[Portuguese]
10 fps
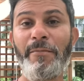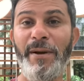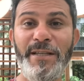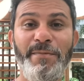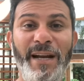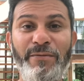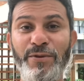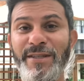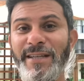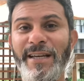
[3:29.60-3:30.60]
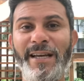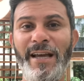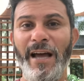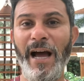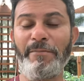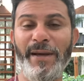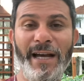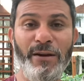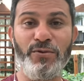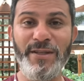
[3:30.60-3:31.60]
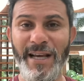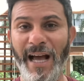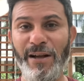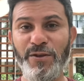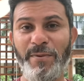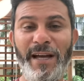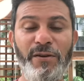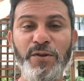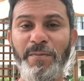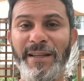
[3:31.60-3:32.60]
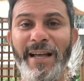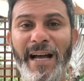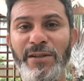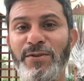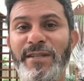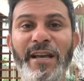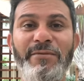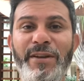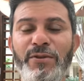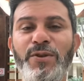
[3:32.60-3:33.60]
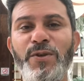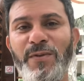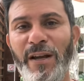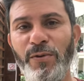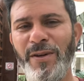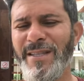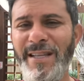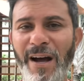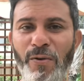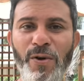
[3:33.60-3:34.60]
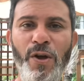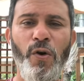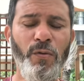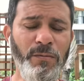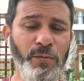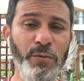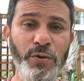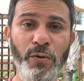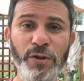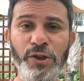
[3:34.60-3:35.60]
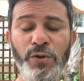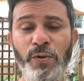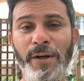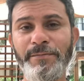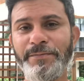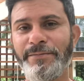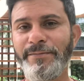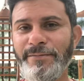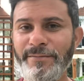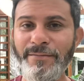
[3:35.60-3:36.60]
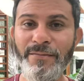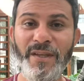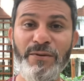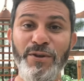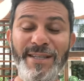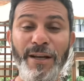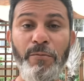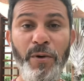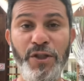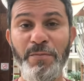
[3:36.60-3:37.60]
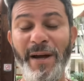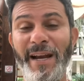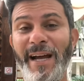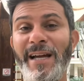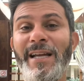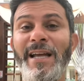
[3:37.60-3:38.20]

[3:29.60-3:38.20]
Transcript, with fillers: para esperar você a pegar os cacos, pegar os pedaços e rever os seus valores. Não, o mundo continua e você não pode parar